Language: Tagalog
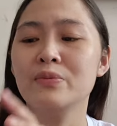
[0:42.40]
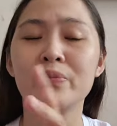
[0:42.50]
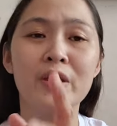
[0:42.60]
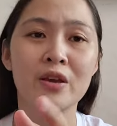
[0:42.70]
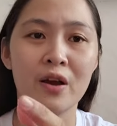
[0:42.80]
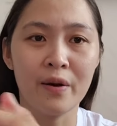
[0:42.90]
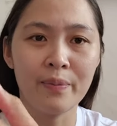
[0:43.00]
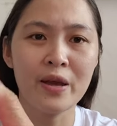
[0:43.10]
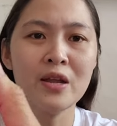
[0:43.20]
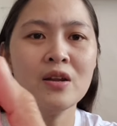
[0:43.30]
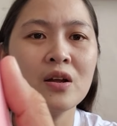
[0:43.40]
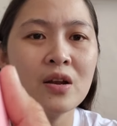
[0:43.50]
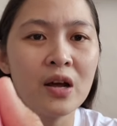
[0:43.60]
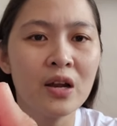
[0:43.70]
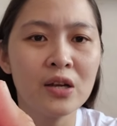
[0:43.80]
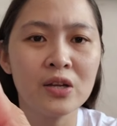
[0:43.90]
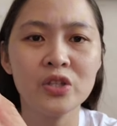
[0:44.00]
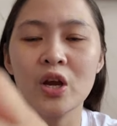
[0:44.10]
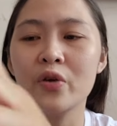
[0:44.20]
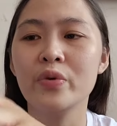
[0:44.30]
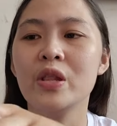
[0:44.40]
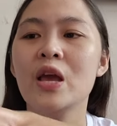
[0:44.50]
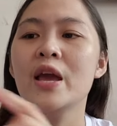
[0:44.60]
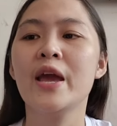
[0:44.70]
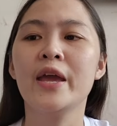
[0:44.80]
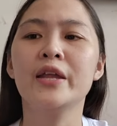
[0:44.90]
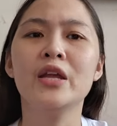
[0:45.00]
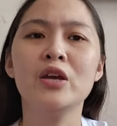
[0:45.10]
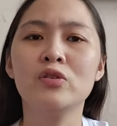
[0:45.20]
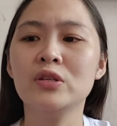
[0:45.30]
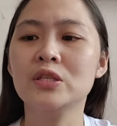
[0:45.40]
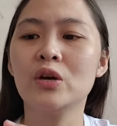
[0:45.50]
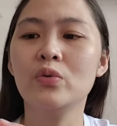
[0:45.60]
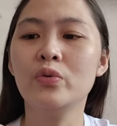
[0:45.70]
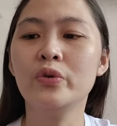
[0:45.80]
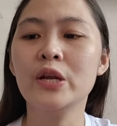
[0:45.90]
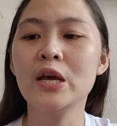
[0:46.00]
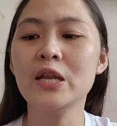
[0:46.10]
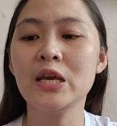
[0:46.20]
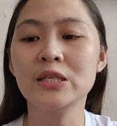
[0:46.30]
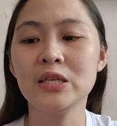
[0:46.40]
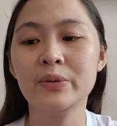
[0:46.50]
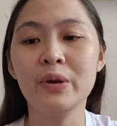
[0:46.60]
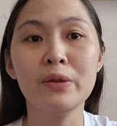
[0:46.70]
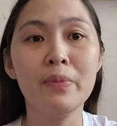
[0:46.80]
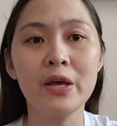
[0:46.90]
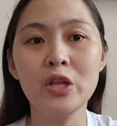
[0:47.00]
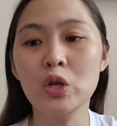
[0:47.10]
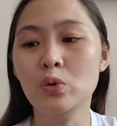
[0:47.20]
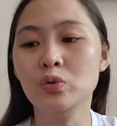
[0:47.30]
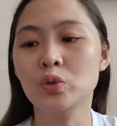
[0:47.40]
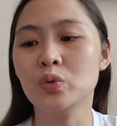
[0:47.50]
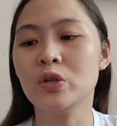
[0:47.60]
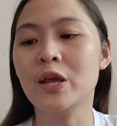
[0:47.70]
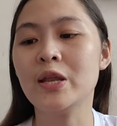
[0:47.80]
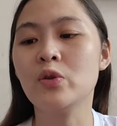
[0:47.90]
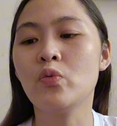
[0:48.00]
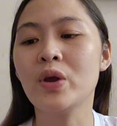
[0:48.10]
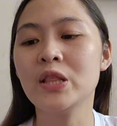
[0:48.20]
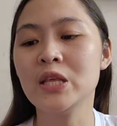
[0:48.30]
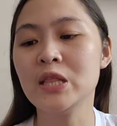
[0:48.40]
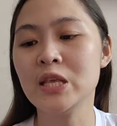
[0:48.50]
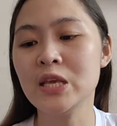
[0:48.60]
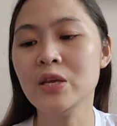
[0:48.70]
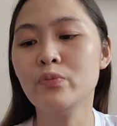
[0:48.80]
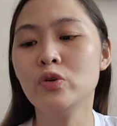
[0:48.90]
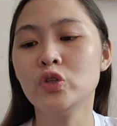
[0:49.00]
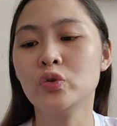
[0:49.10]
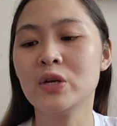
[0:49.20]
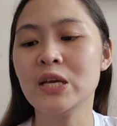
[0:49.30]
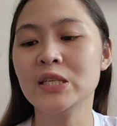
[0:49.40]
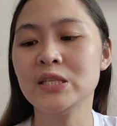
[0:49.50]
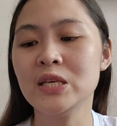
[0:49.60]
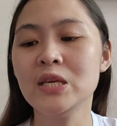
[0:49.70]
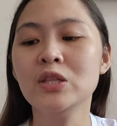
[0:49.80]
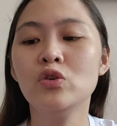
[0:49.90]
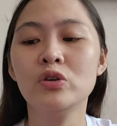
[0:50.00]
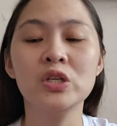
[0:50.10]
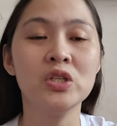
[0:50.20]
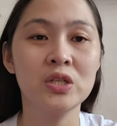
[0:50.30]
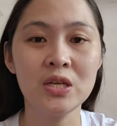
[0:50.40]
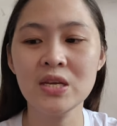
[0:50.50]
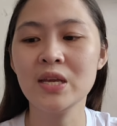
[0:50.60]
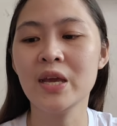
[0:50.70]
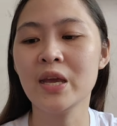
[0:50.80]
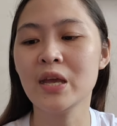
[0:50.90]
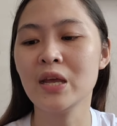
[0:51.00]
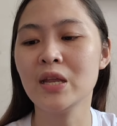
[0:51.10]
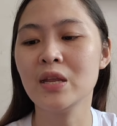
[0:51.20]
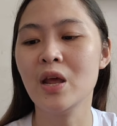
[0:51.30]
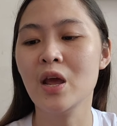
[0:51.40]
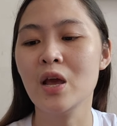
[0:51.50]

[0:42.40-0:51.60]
makeup. Ayan na, nakalagay siya, awin. And ayun, Sakura Niacinamide Body Lotion. And whitening, moisturizing, nourishing, and